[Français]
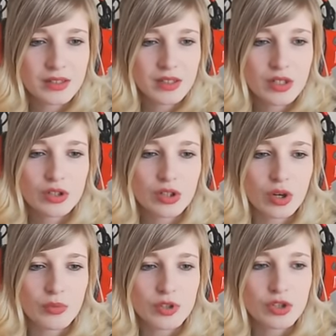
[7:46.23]
Non, non,
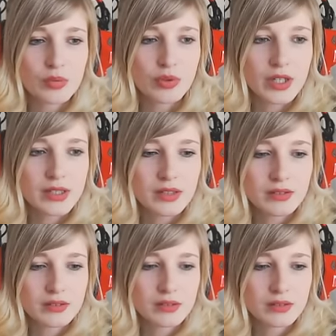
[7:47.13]
moi je tambourine.
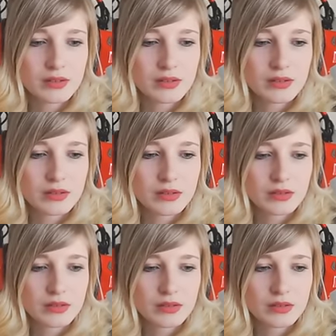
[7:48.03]

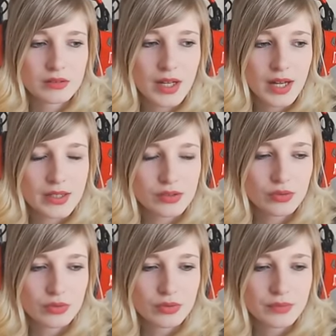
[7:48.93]
Allez, zou.
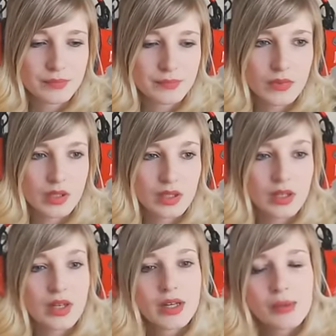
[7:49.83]
Et
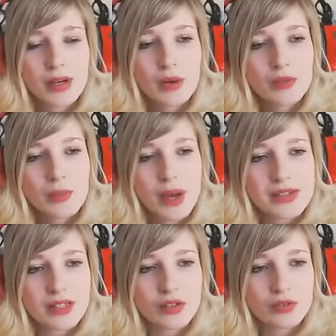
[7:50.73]
eh bah, ben, comme de par
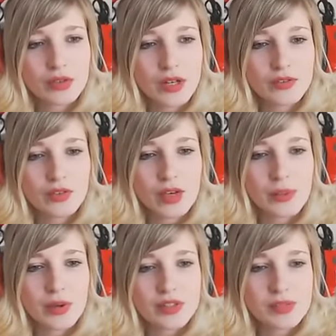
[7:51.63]
hasard, quand on arrive devant la
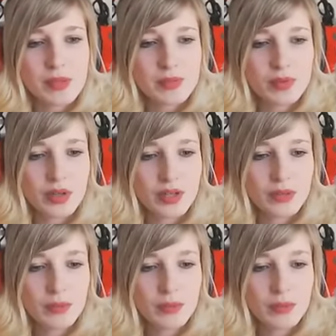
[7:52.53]
porte, il se passe plus rien.